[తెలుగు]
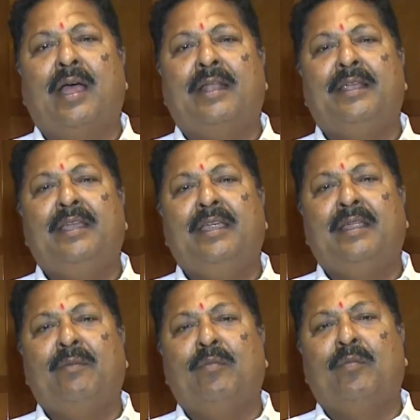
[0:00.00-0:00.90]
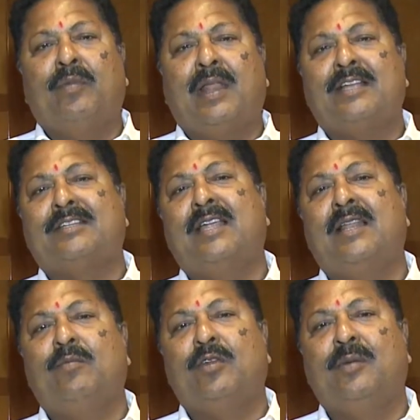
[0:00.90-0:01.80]
అన్ని
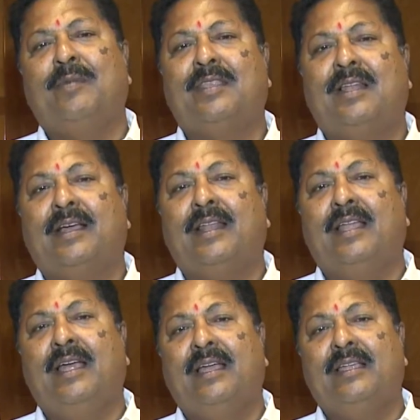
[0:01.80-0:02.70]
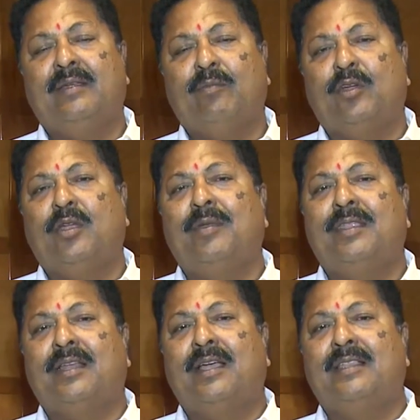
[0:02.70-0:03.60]
రాష్ట్రాల ముఖ్యమంత్రుల కన్నా
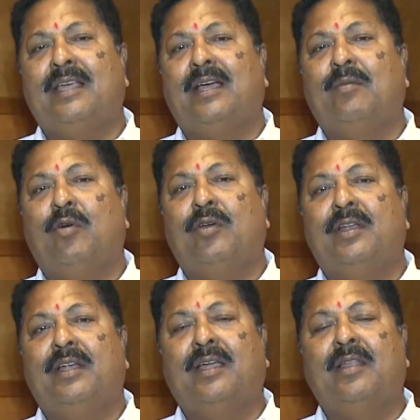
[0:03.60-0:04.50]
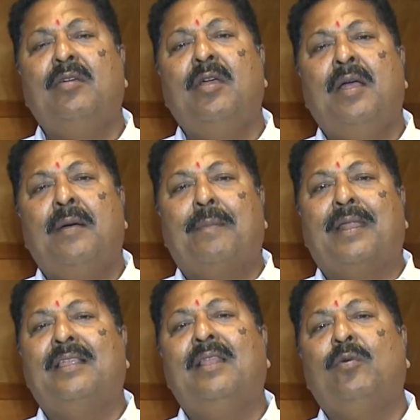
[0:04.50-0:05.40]
ముఖ్యమంత్రిగా జగన్మోహన్ రెడ్డి గారు
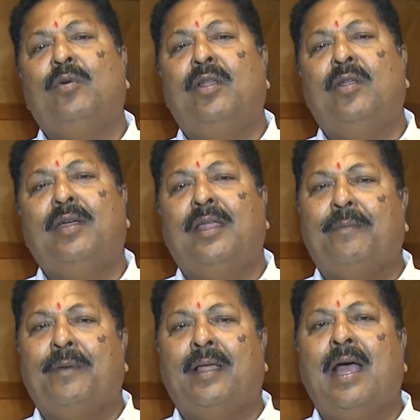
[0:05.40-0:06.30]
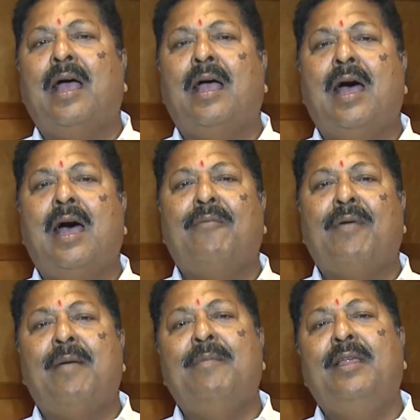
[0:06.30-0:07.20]
ప్రజల గుండెల్లోకి వెళ్ళిపోయారు ఆ
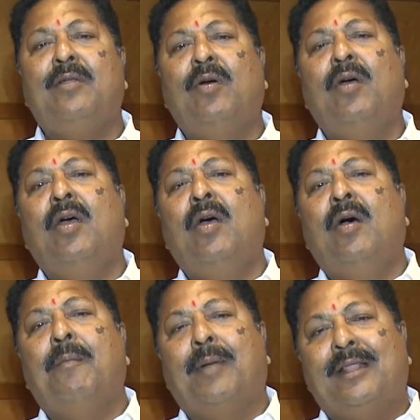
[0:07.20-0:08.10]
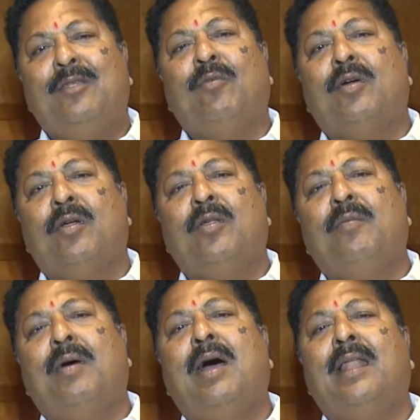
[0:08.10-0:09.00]
ఫ్యామిలీలో ప్రతి ఒక్కళ్ళు
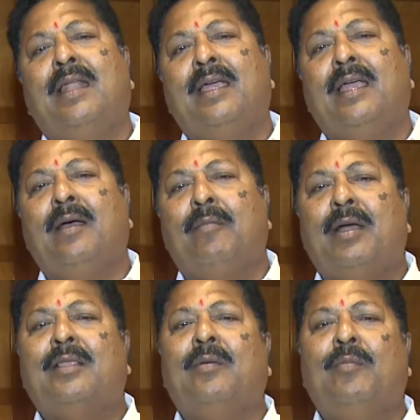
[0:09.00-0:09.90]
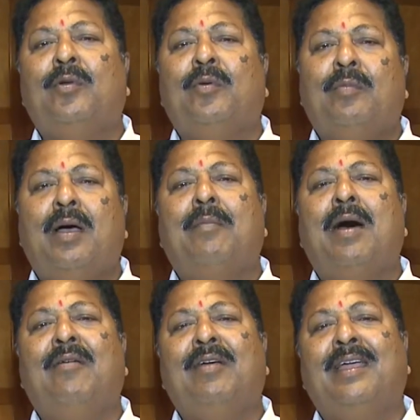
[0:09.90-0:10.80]
మా అన్నయ్య మా తమ్ముడు మా
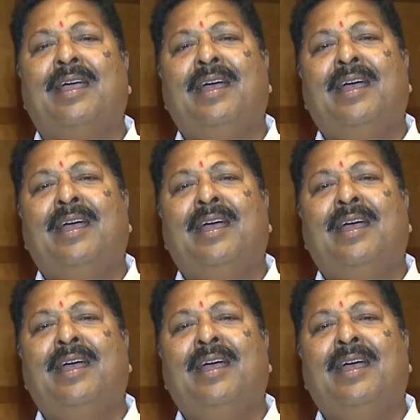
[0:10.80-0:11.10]
మావయ్య